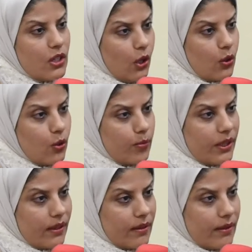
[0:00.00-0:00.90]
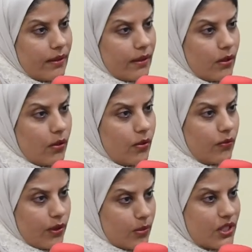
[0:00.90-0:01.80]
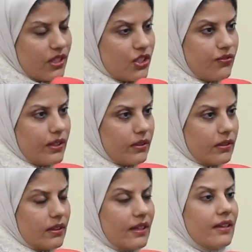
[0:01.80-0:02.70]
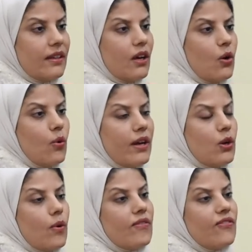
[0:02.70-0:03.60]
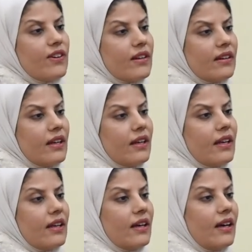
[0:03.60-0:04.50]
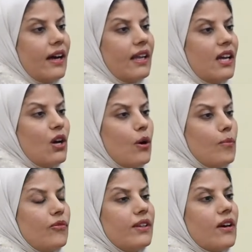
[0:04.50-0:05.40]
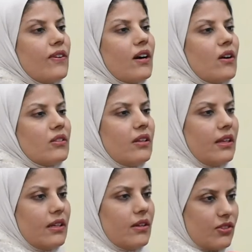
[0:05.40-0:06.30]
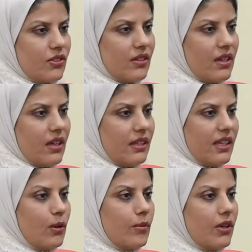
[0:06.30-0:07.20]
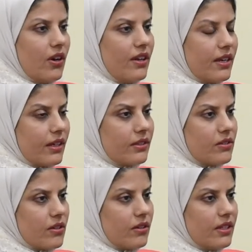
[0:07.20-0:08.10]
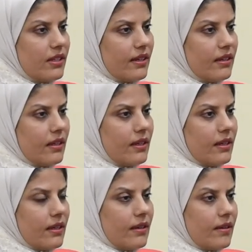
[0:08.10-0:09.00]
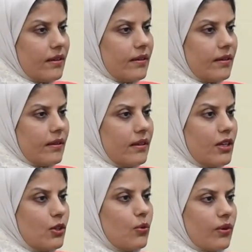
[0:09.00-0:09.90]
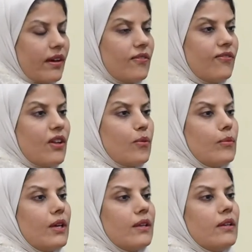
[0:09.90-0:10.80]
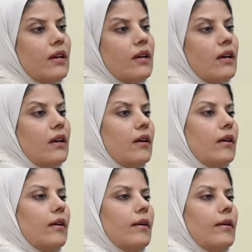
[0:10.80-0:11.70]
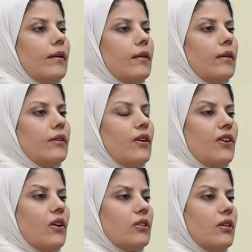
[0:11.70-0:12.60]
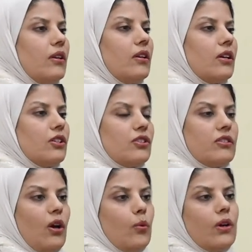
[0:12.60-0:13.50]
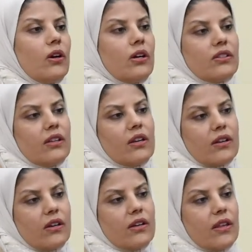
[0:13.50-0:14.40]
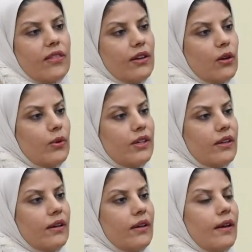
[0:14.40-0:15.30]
الحكومية وفي المستشفيات طلع أنه هو يوفر عليهم في النفقات العلاج يعني من ناحية اقتصادية آه، لدور خفض من آه، نفقات العلاج التحويلات إلى الرعاية الثانوية